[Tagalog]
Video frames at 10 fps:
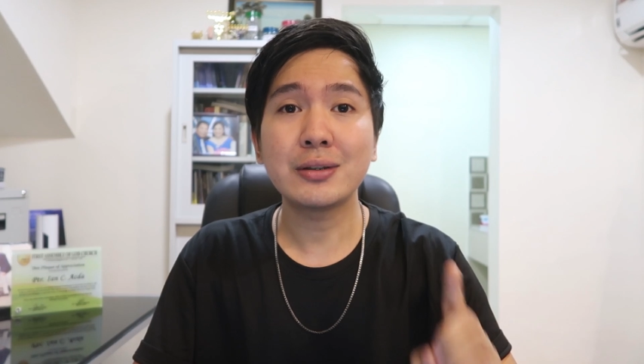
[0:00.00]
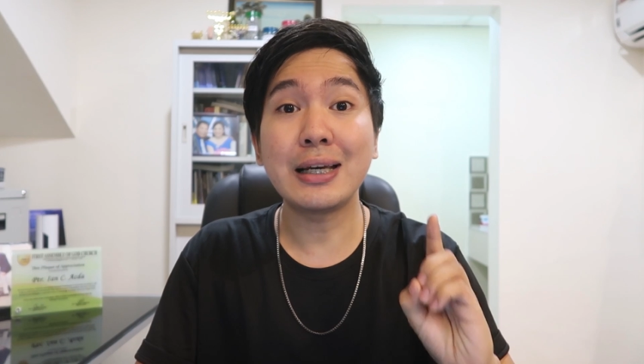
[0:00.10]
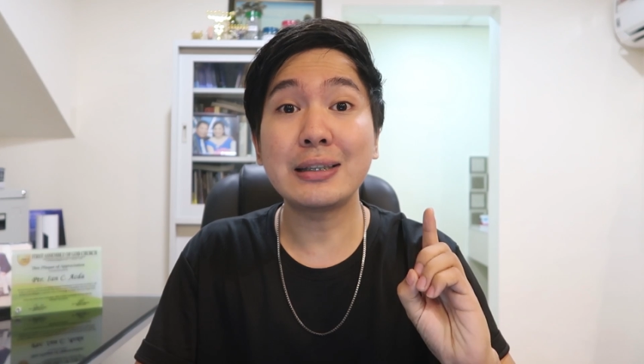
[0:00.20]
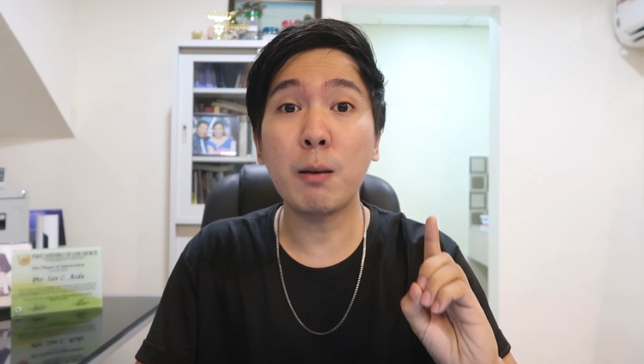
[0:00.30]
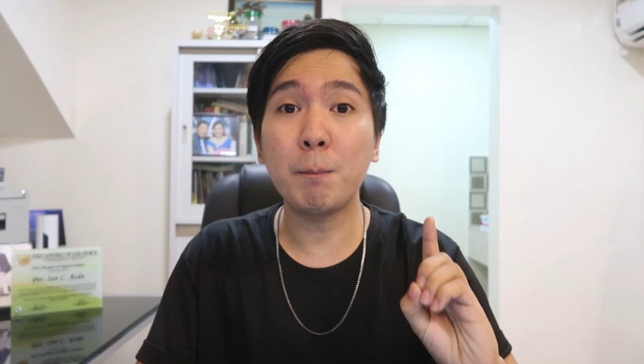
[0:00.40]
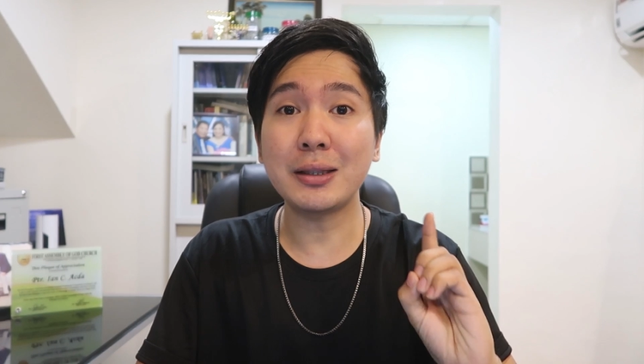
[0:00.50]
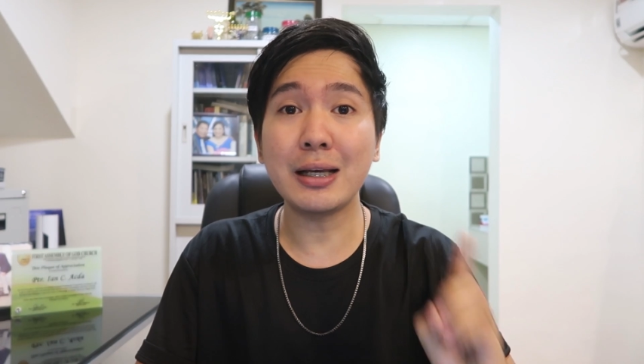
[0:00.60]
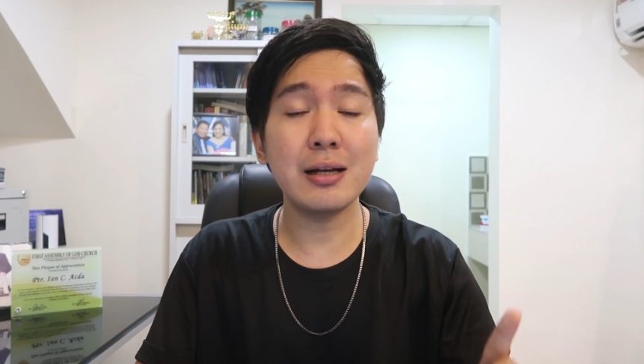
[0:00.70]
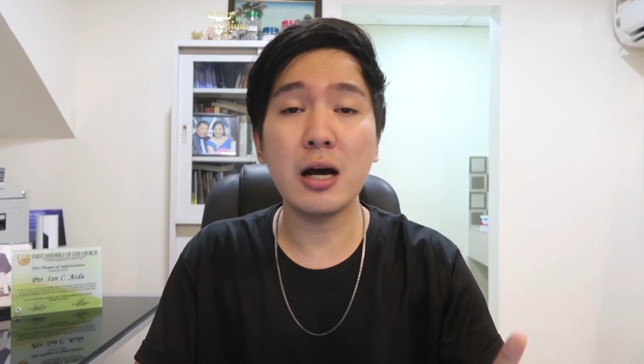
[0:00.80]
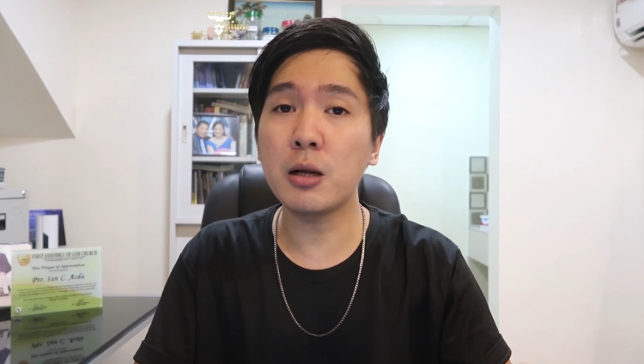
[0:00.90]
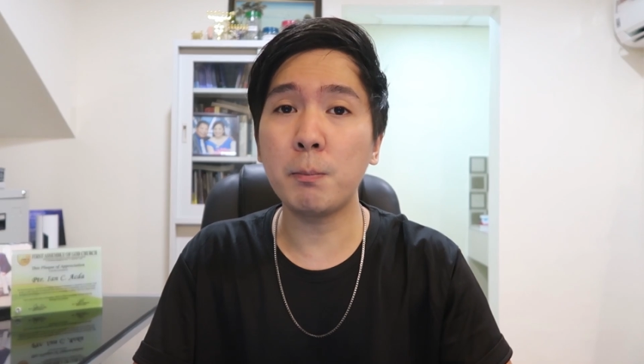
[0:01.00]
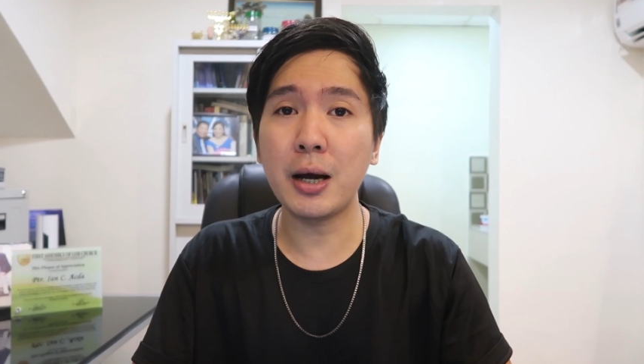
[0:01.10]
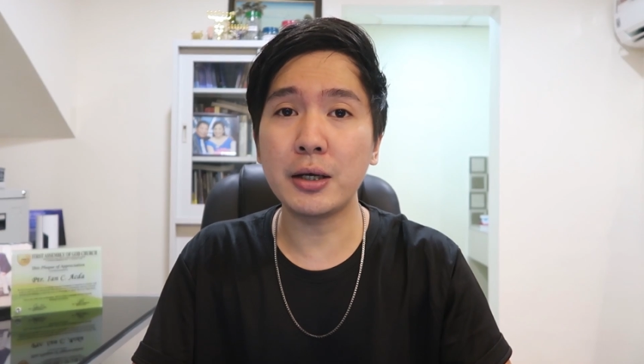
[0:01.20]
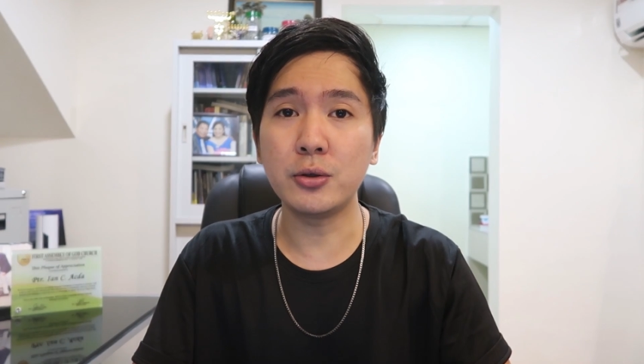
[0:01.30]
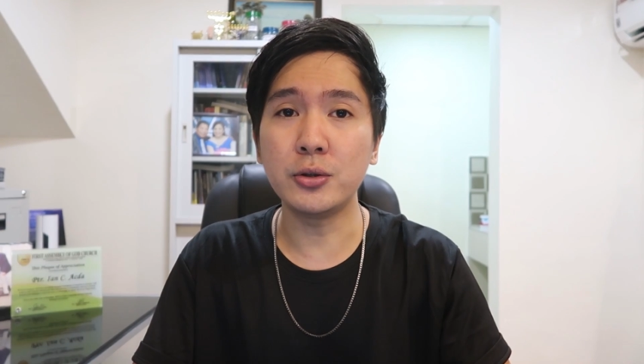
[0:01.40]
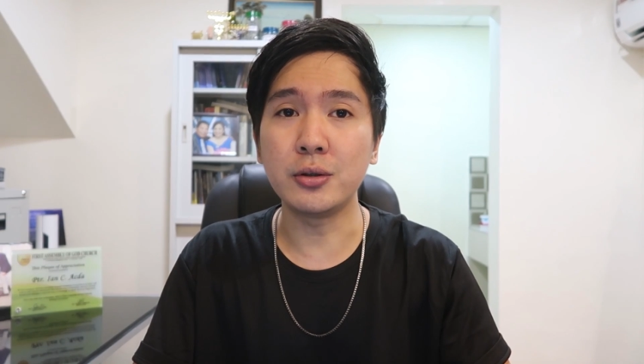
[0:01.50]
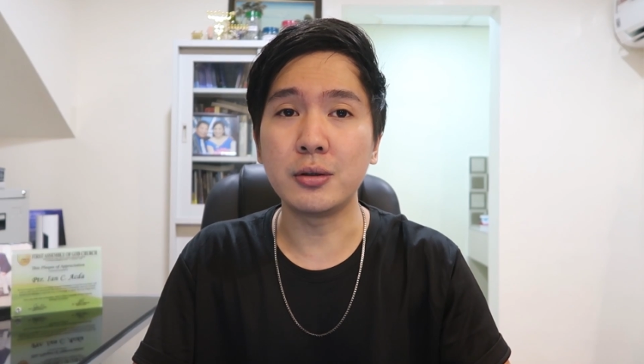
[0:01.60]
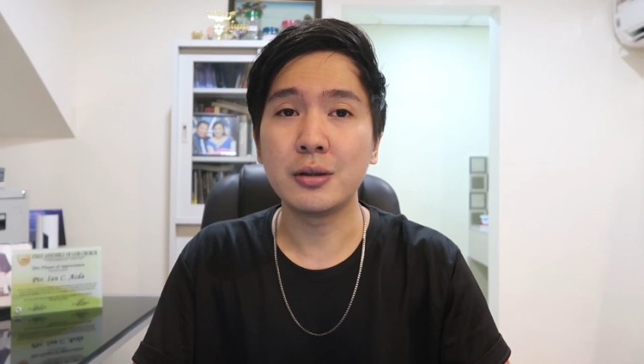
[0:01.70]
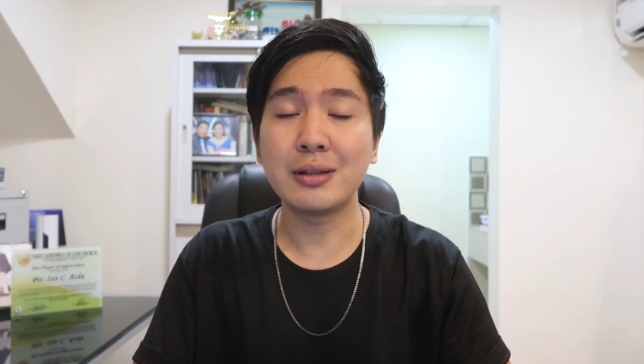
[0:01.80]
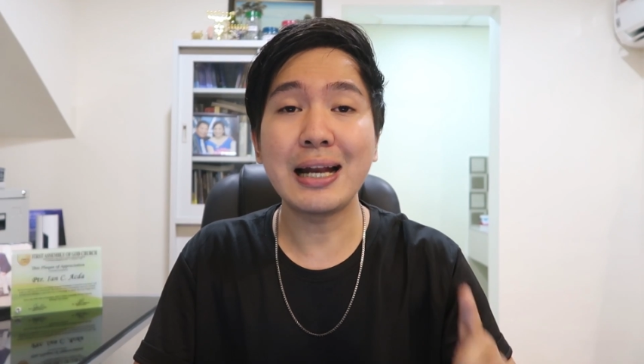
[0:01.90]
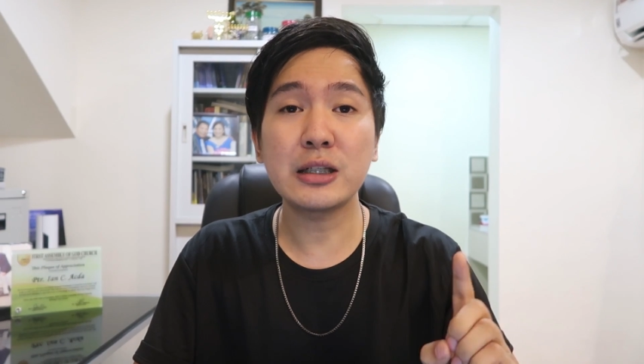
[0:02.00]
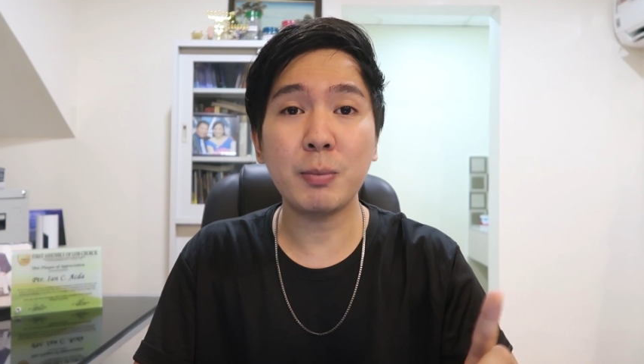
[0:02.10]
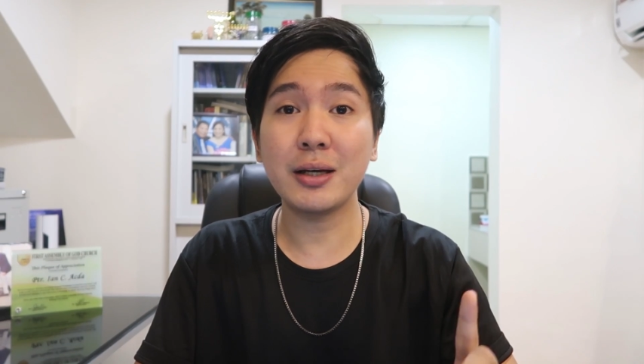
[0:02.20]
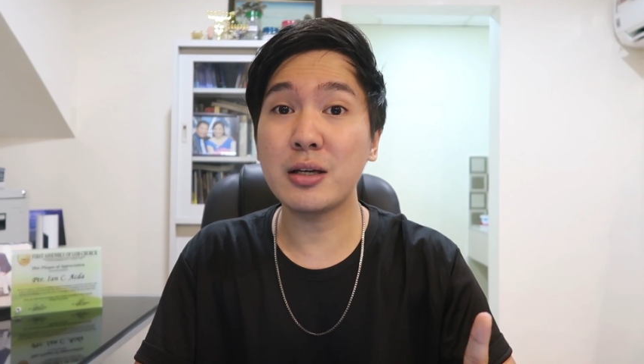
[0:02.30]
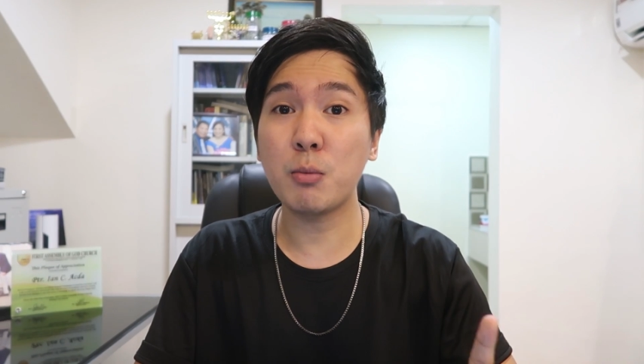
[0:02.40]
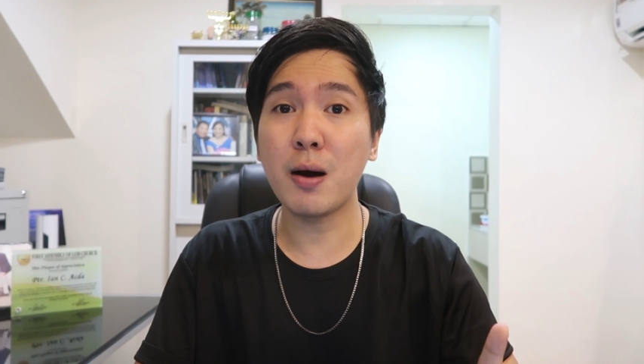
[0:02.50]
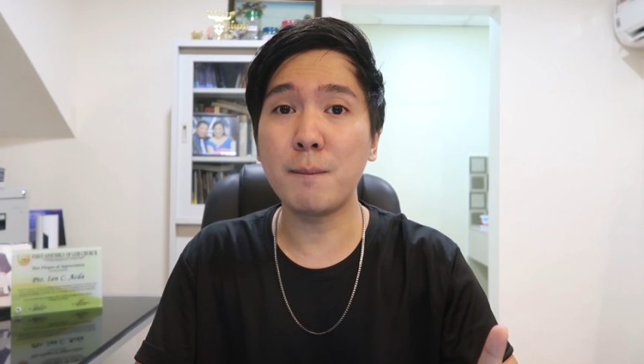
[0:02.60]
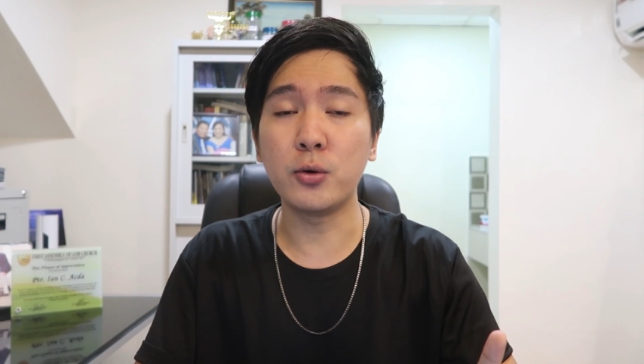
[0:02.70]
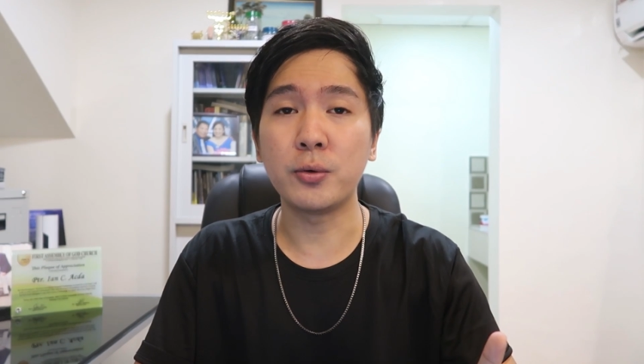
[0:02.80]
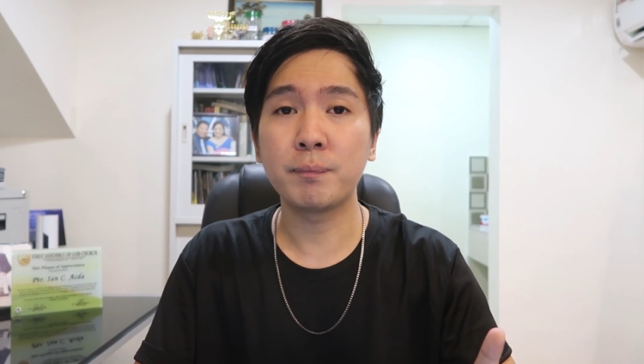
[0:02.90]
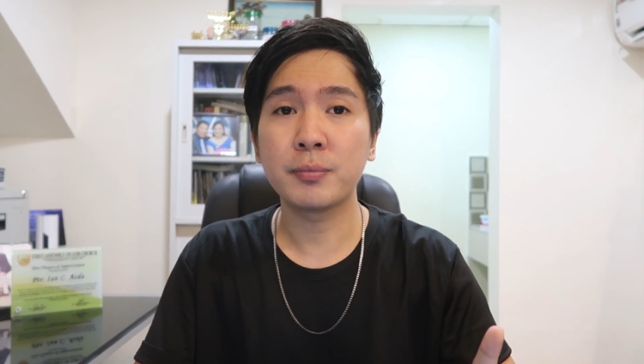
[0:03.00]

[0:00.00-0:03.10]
sa isang titik lang ng Panginoon, dahil sa pagyayabang mo,